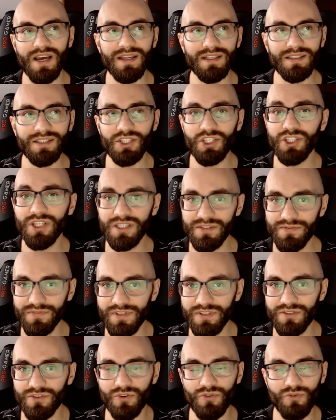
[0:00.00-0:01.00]
ale też
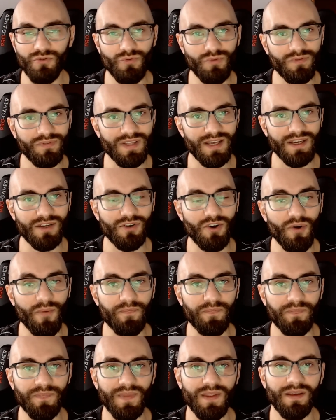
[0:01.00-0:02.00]
nazwisko głównego
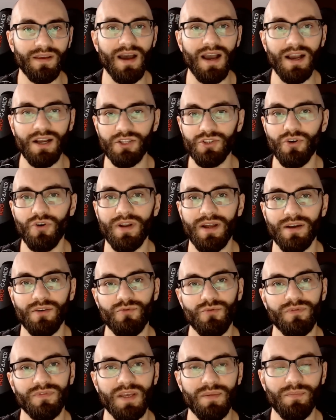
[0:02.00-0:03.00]
aktora,
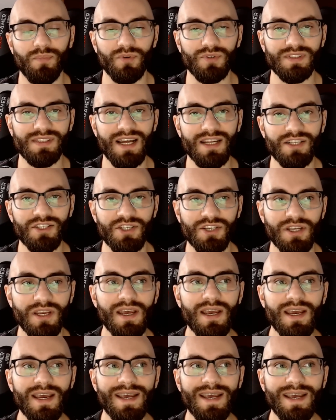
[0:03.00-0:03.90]
głównej postaci.